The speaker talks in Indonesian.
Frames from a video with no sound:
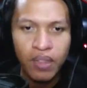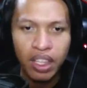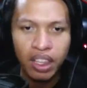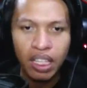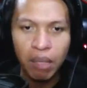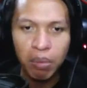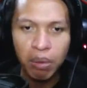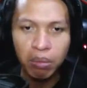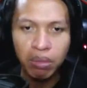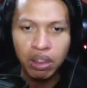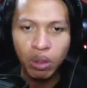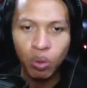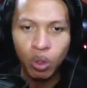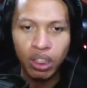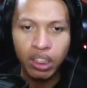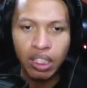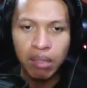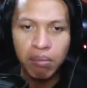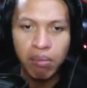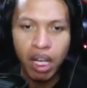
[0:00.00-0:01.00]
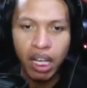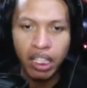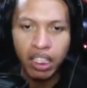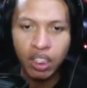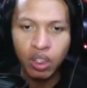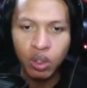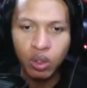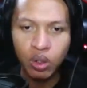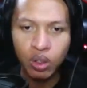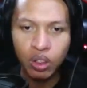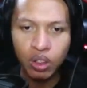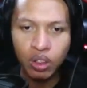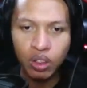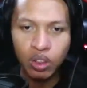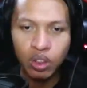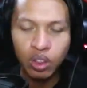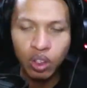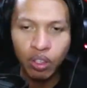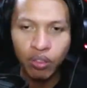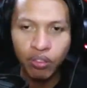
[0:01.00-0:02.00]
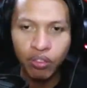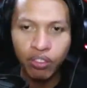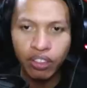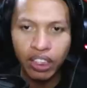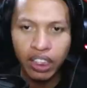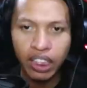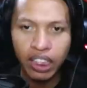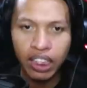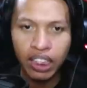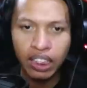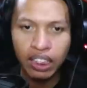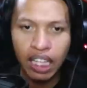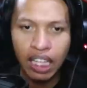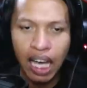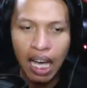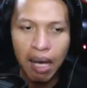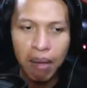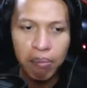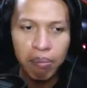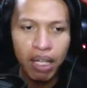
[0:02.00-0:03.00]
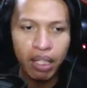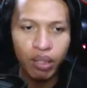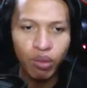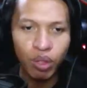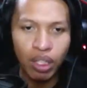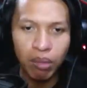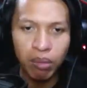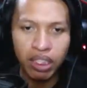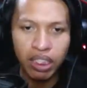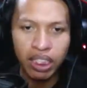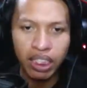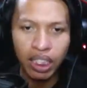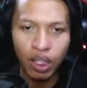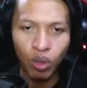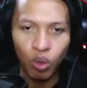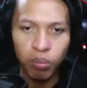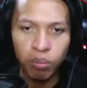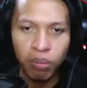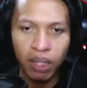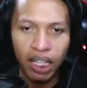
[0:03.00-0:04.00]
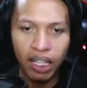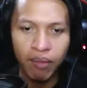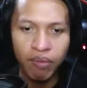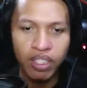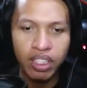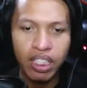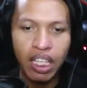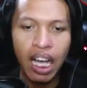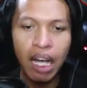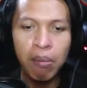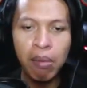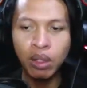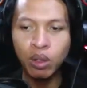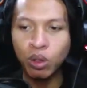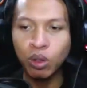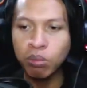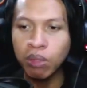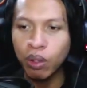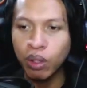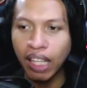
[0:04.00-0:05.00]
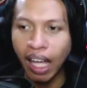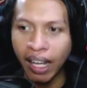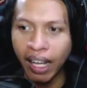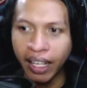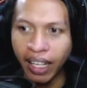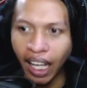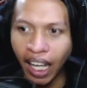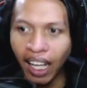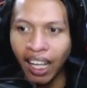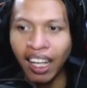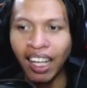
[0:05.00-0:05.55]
Tapi Mr. One tambahin itu sovereign apa tuh namanya ya lupa. Ya masuk bawah tanah.